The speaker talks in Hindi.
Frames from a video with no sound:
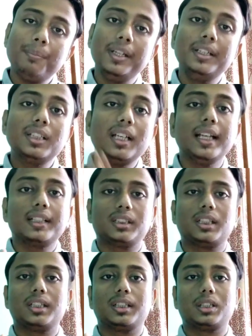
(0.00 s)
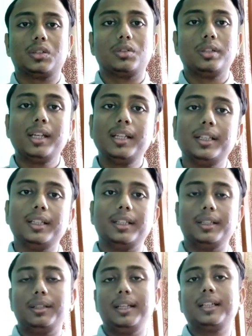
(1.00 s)
फिर से लेक्चर देख रहे हो नहीं नहीं
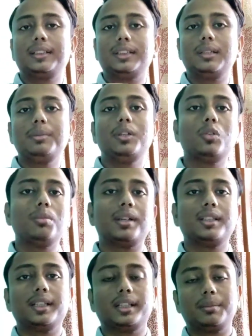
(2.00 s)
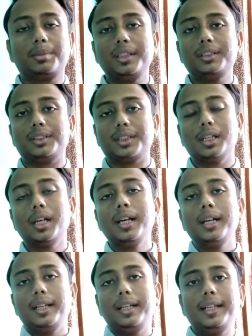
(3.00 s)
नहीं लेक्चर बिल्कुल मत देखना फिर से
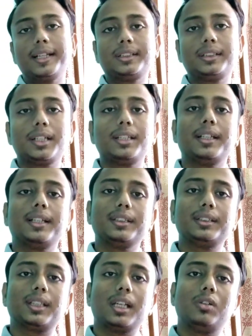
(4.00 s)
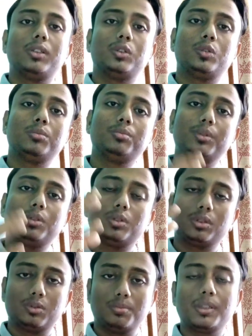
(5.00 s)
लेक्चर देखने से क्या होता है तुम
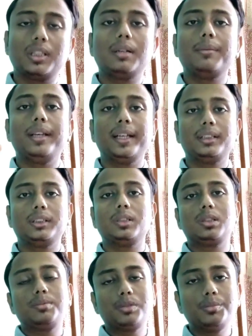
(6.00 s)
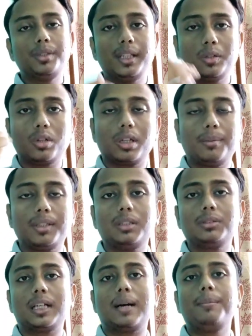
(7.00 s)
मतलब लेक्चर जब तुम देखोगे
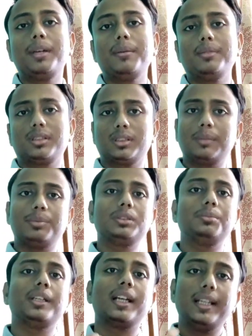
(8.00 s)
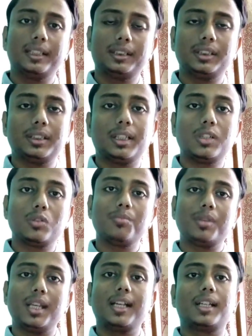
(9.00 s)
मतलब सामने सपोज मेरा लेक्चर चल रहा है
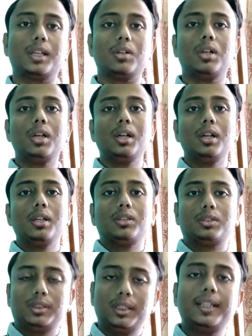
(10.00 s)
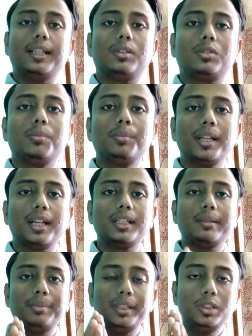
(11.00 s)
तुम देख रहे हो ठीक है तो मेरा
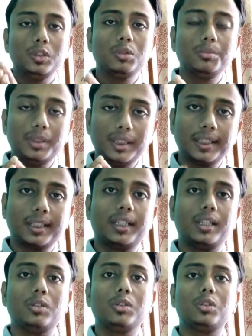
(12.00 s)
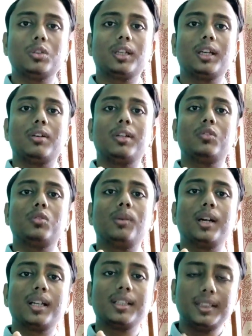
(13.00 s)
जब वीडियो तुम देख रहे हो तो क्या हो रहा है
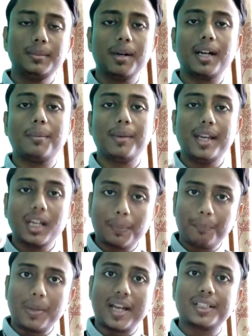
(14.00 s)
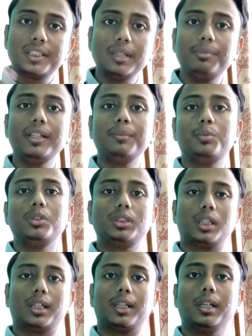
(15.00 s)
तुम्हारा दिमाग में एक पैसिव इनपुट
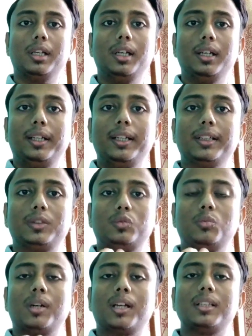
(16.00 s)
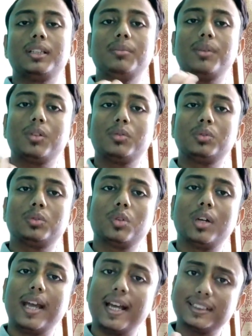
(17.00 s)
जा रहे है ठीक है तुम्हारा दिमाग
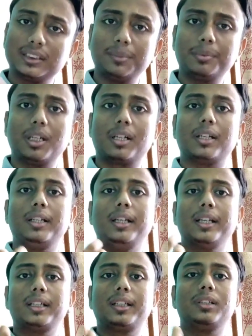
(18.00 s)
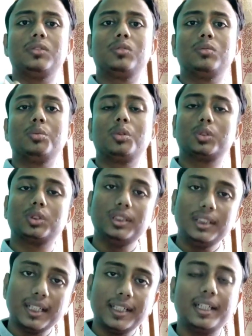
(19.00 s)
उसको एक्सेप्ट कर रहा है लेकिन तुमको तो
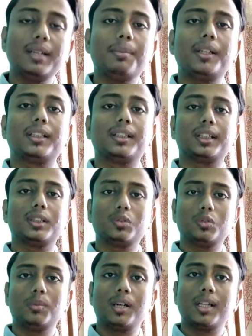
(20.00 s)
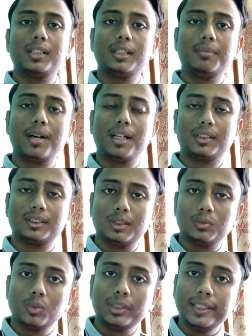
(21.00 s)
ये नहीं पता कि तुम्हारा दिमाग से
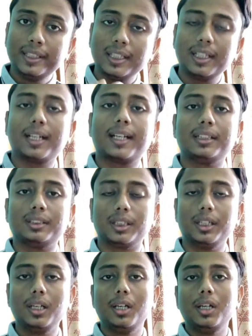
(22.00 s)
वो निकलेगा कैसे